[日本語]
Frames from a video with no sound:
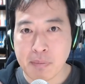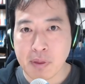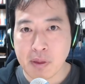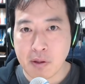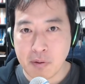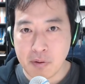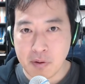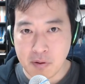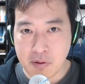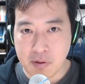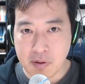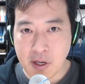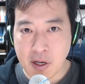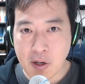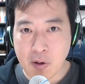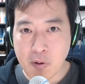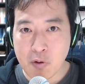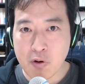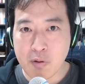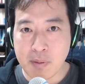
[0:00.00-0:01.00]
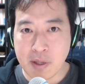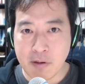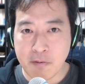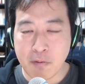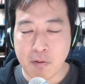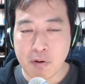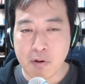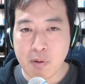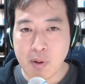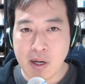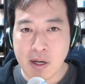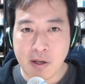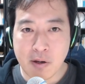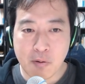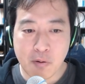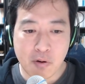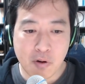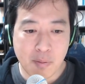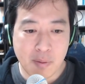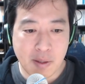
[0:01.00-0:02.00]
というエコノミー、
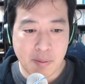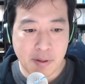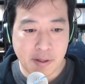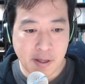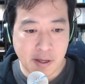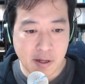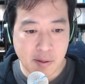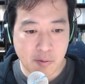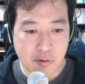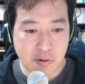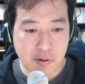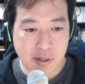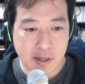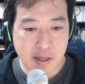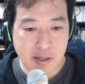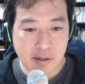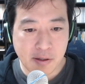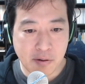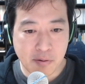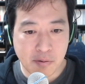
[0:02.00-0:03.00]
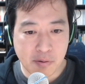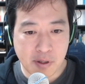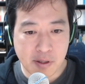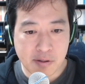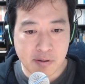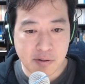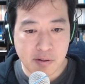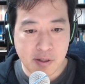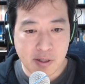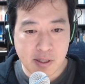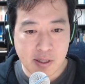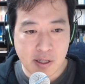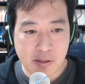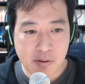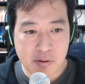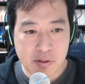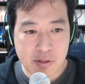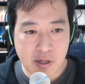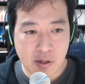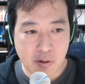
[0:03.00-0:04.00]
フォロワーエコノミーみたいなものになってるので、ツイッター
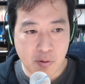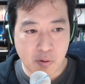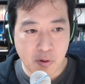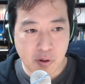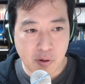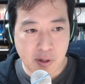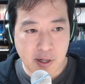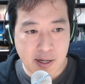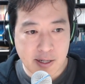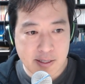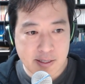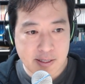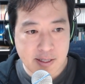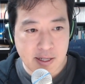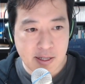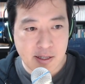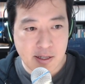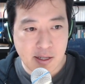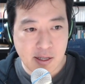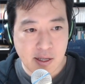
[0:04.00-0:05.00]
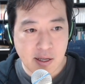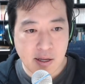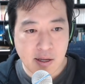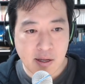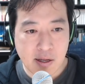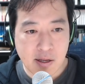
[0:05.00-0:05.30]
としてはこれを完全に